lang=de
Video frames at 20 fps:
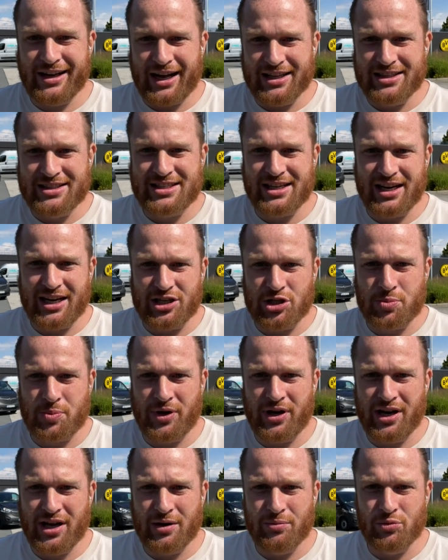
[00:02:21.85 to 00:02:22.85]
Anzahl an
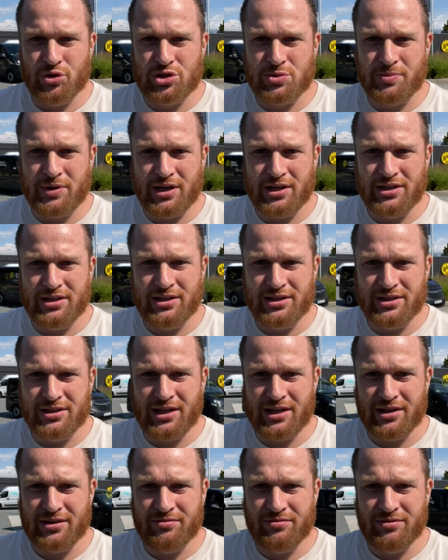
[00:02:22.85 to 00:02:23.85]
Spielern muss man äh,
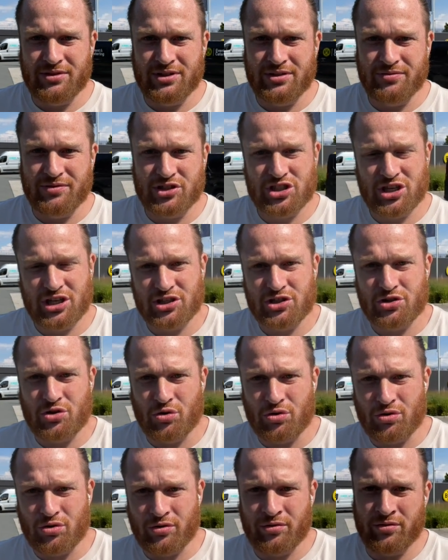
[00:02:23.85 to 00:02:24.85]
dann wahrscheinlich
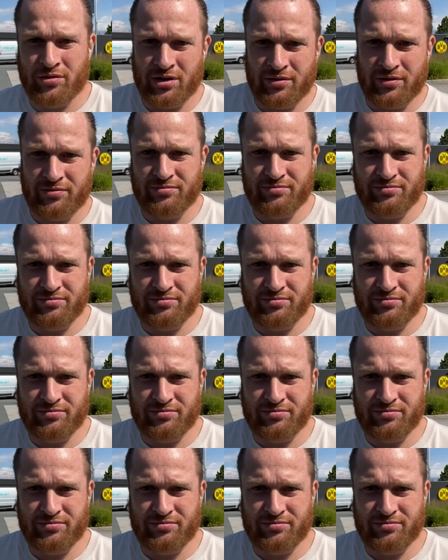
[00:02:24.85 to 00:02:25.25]
gucken, äh,